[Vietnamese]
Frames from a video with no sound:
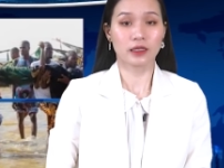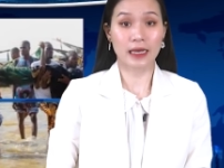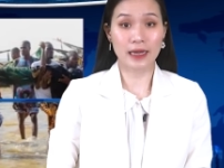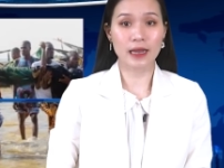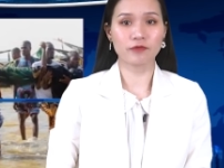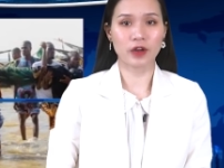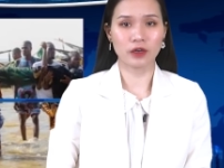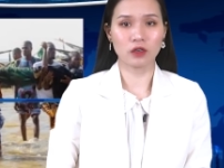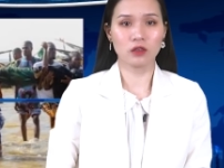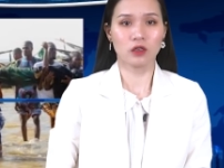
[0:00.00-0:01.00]
cả nam và
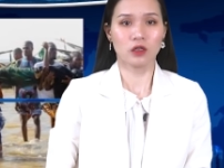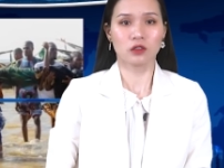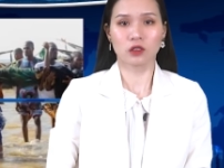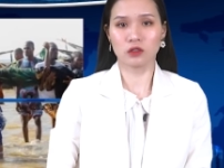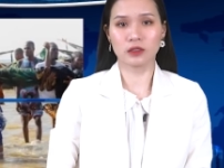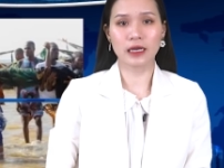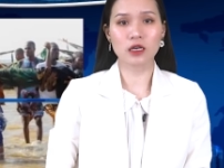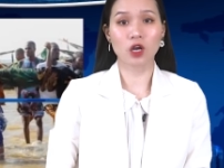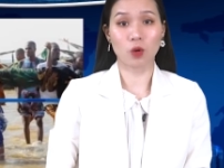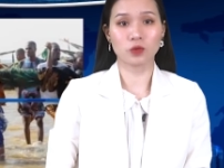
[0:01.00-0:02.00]
nữ, từ
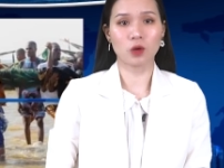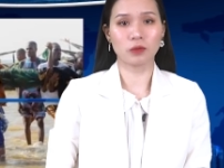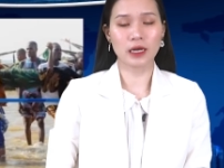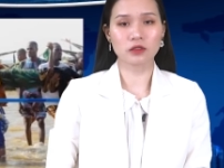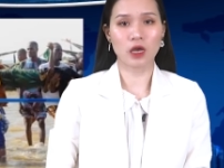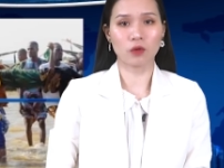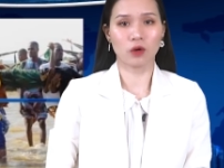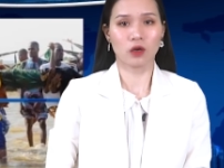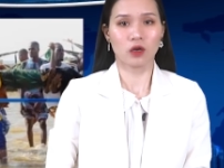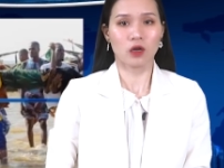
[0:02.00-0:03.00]
các cộng đồng khác nhau.